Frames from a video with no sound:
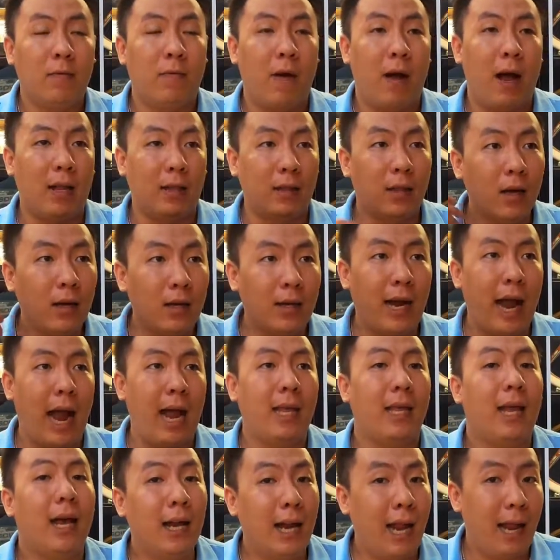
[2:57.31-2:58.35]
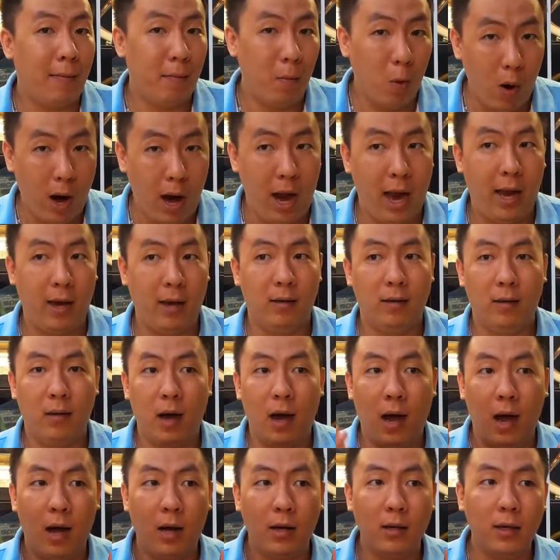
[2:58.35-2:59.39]
Và tất cả những anh em mua hàng
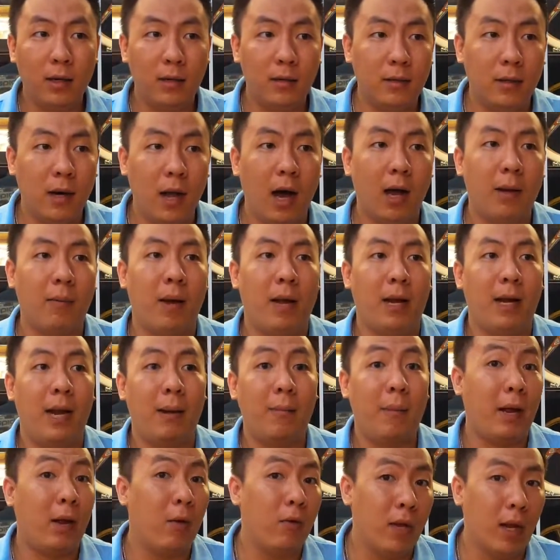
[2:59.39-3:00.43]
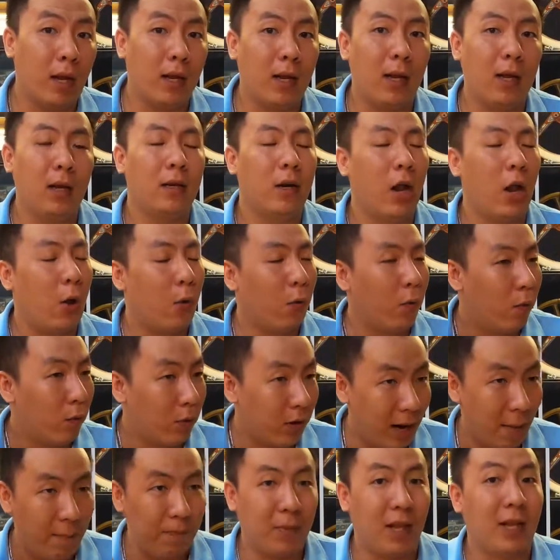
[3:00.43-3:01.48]
ở nơi mà anh em đang có dịch đó đều
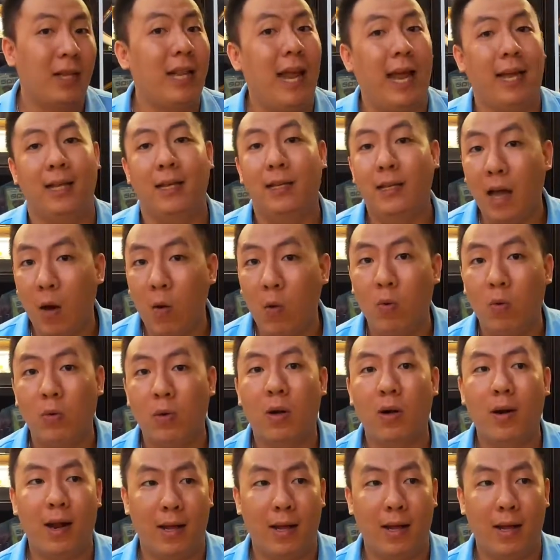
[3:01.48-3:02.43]
gặp tình trạng như nhau, đó